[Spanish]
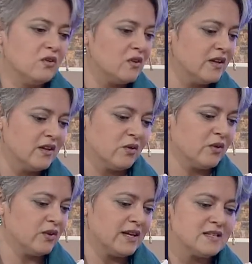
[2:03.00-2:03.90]
todos los niños
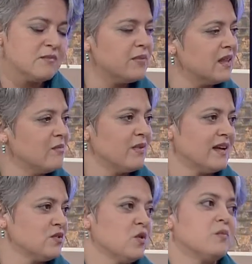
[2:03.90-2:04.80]
cuando nacen piden
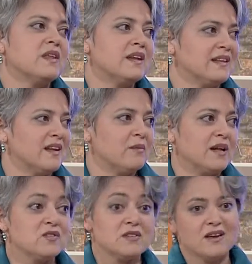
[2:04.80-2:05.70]
brazos, piden estar en
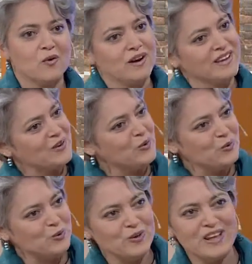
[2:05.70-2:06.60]
brazos, en cualquier
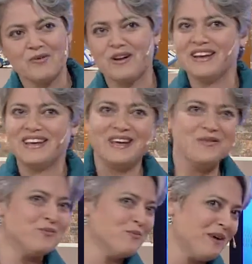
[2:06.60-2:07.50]
cultura, en
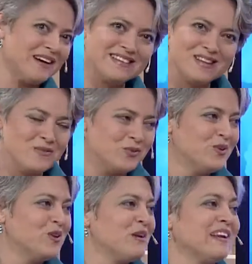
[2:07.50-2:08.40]
cualquier parte del
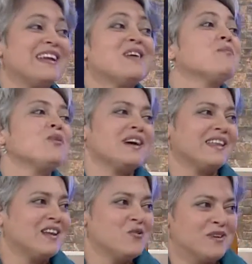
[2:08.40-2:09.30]
mundo y en cualquier
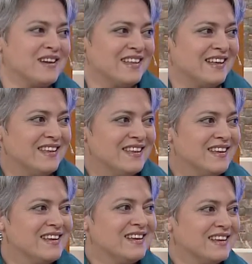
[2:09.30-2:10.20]
época de la humanidad.
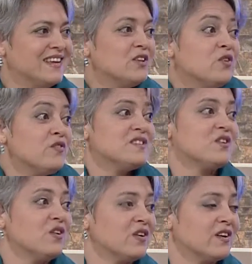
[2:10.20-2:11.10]
Y esto es
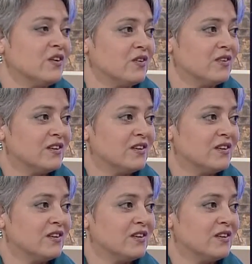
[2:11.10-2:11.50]
fisiológico.